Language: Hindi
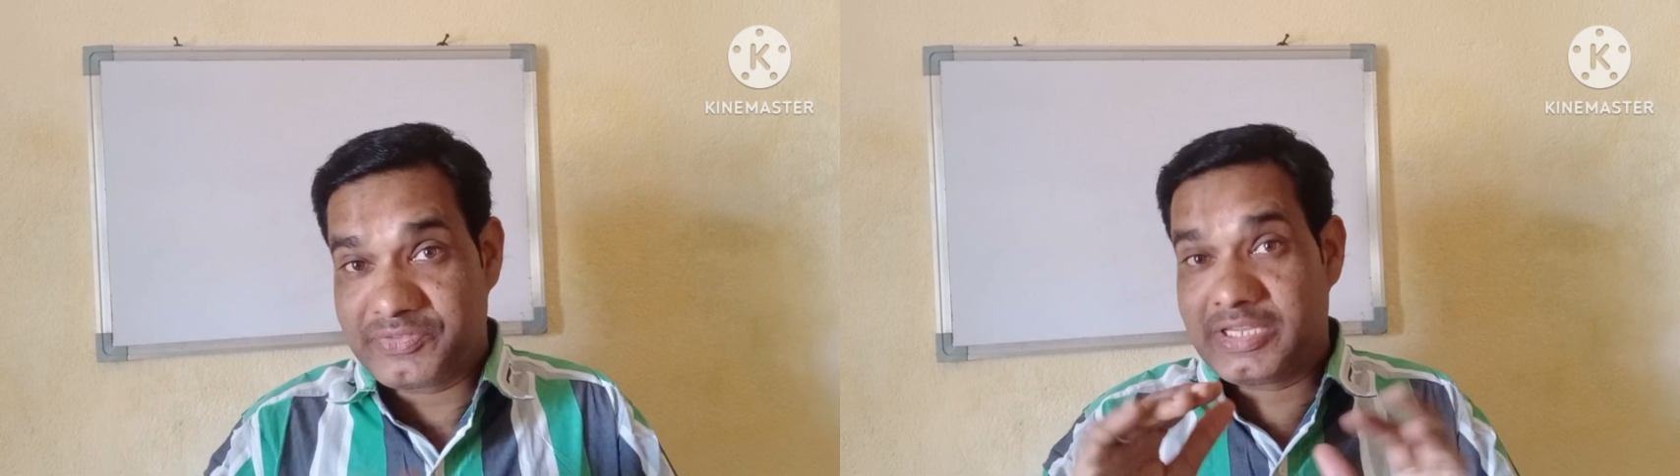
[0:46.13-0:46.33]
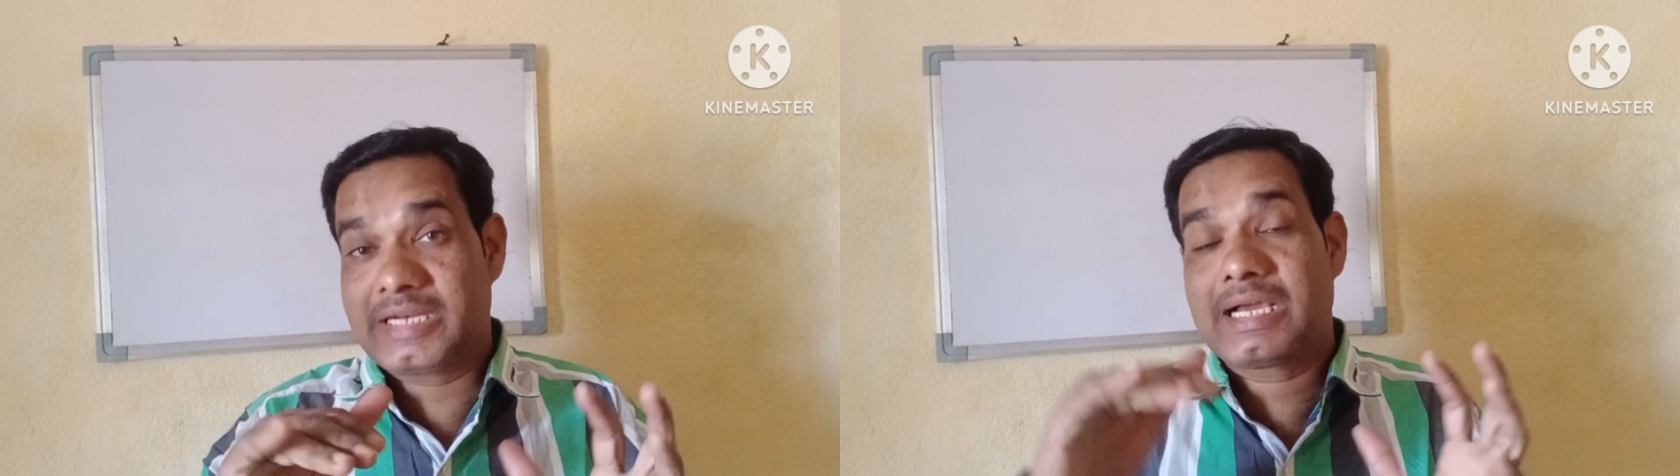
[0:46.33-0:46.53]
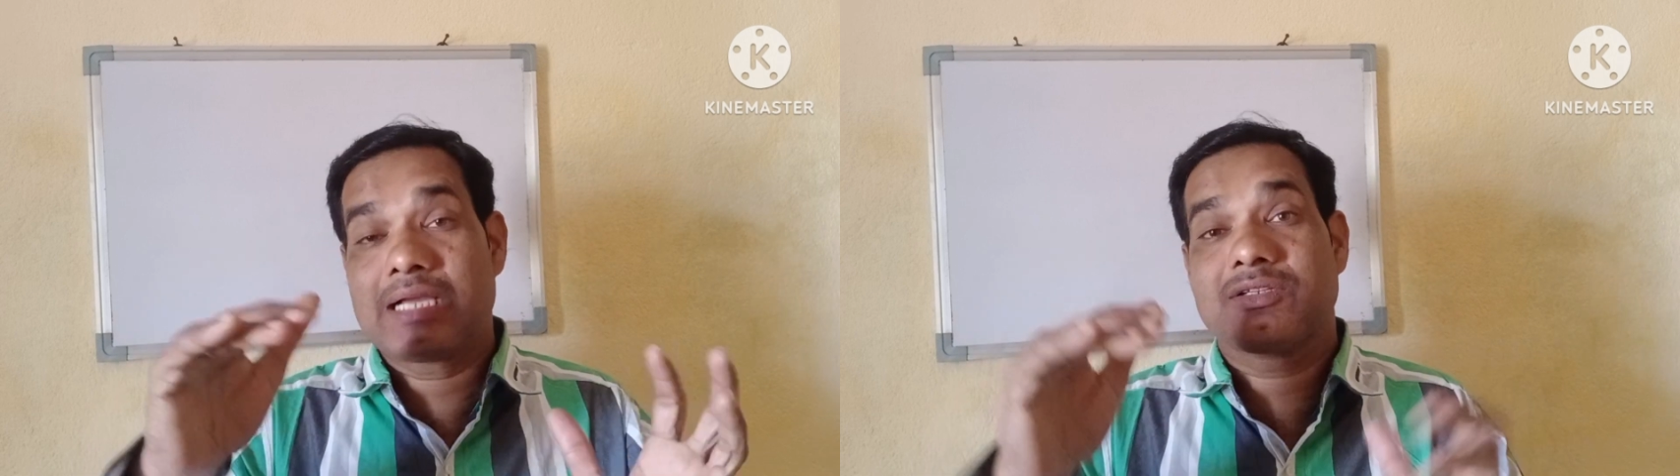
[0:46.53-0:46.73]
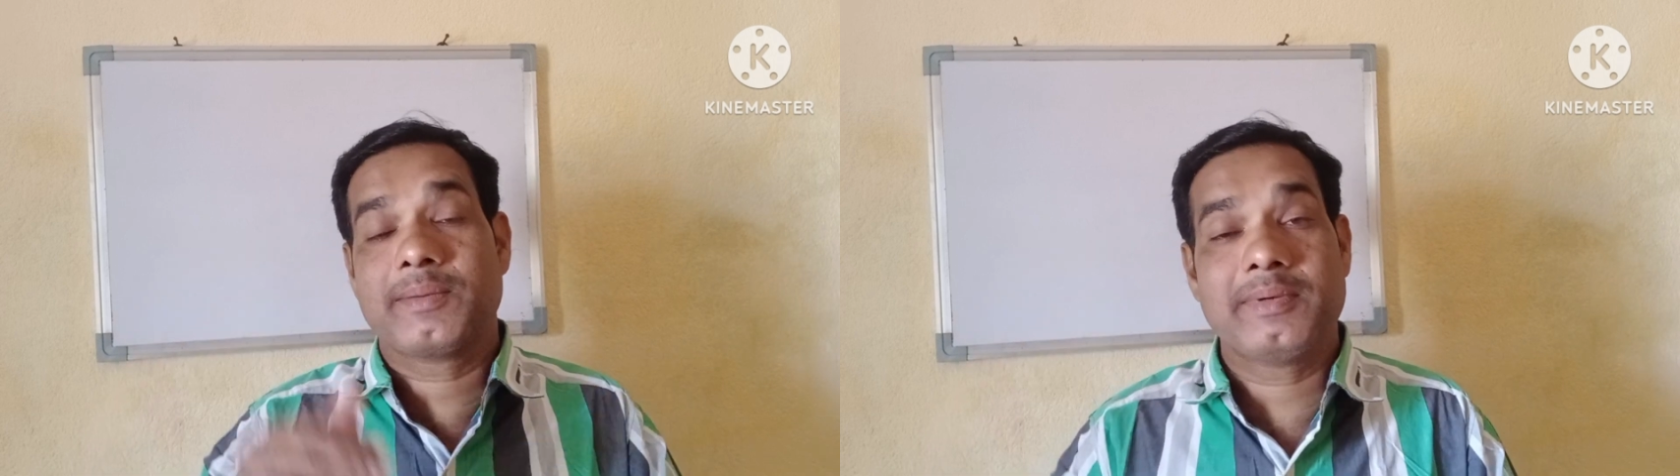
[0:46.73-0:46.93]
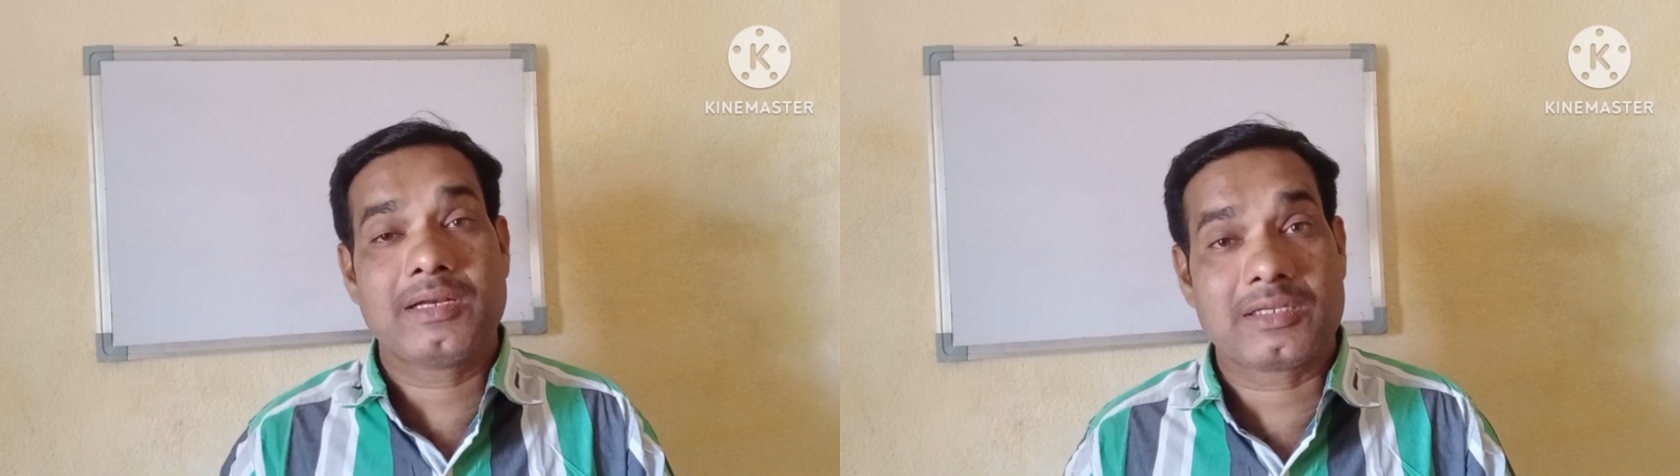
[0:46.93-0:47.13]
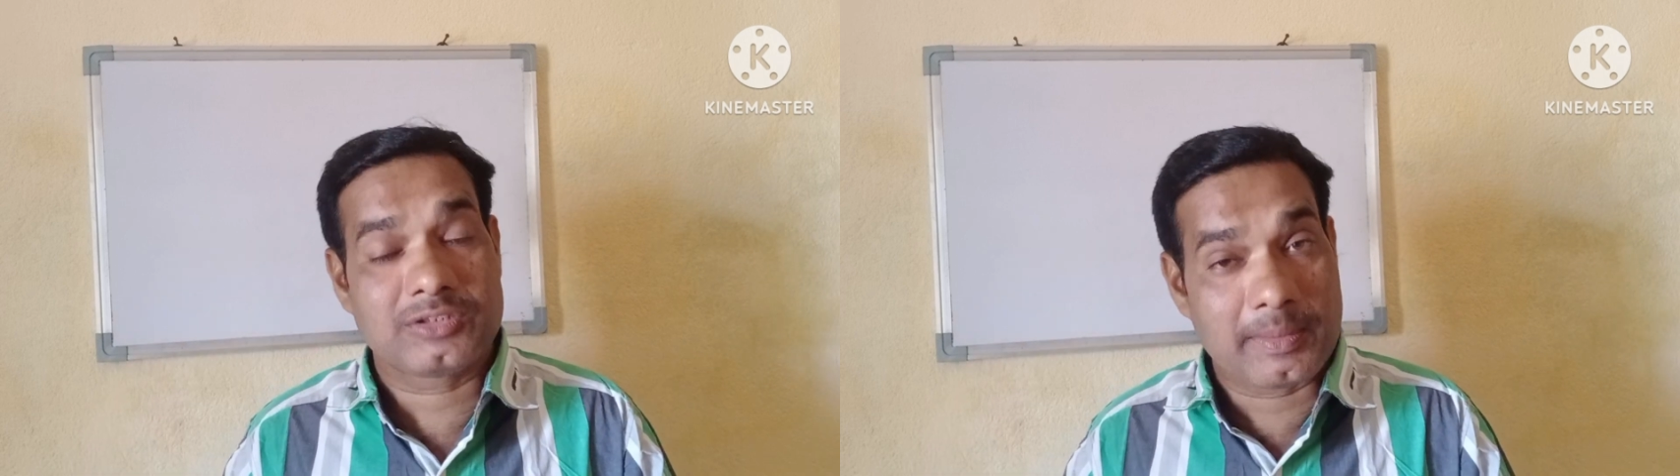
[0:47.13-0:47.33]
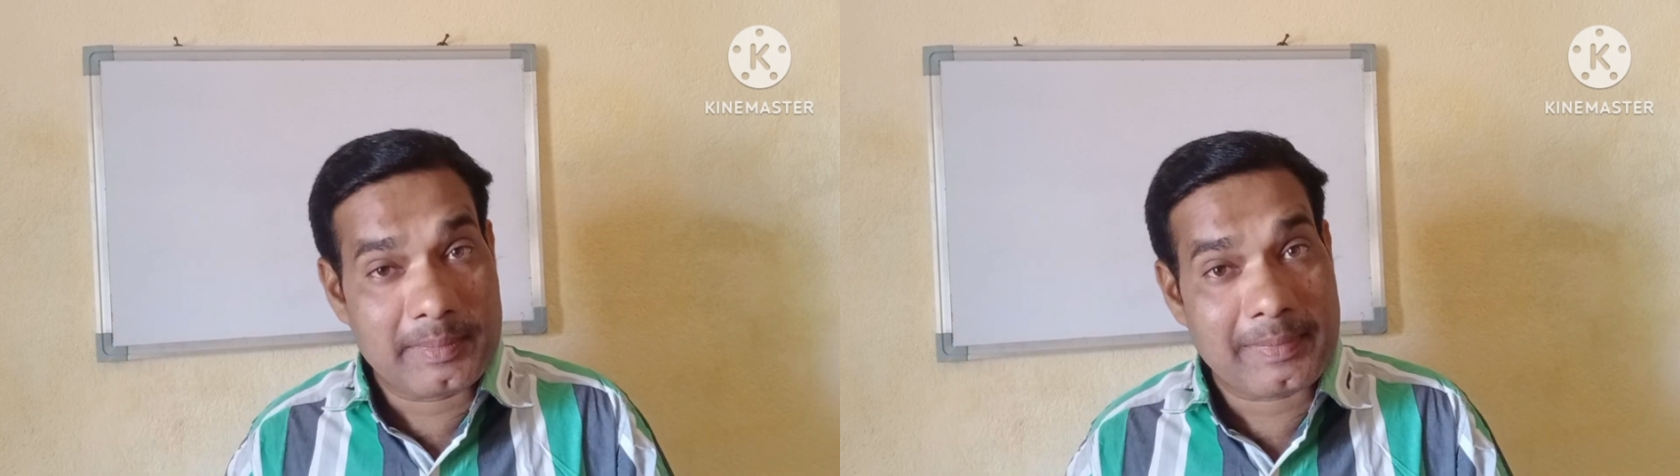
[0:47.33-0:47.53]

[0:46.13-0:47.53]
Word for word: जिनका जमीन जमीन